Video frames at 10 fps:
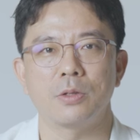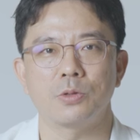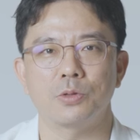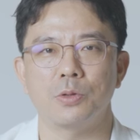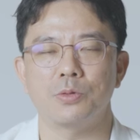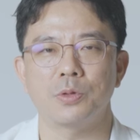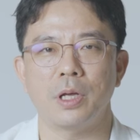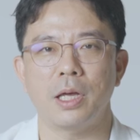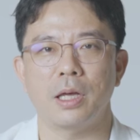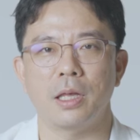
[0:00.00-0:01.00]
수술
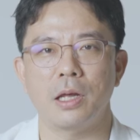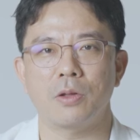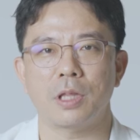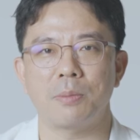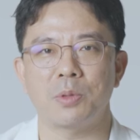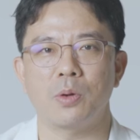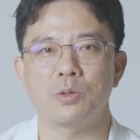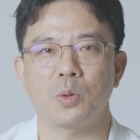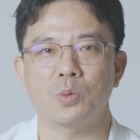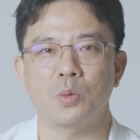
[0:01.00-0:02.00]
후에 1에서 3개월
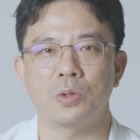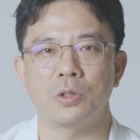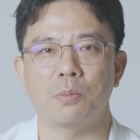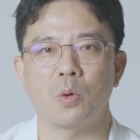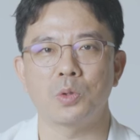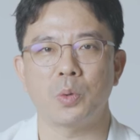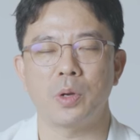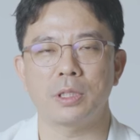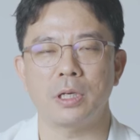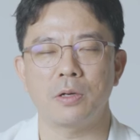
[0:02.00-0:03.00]
정도는
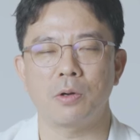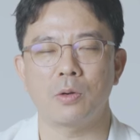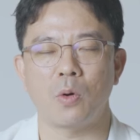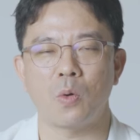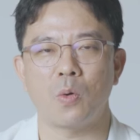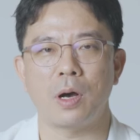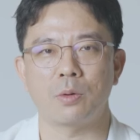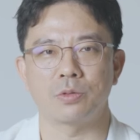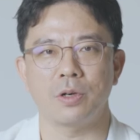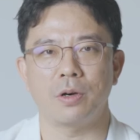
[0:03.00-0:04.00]
보조기를 차는 걸
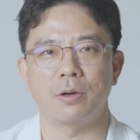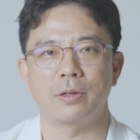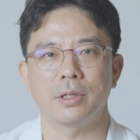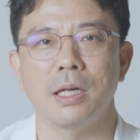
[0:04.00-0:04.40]
권고하고요.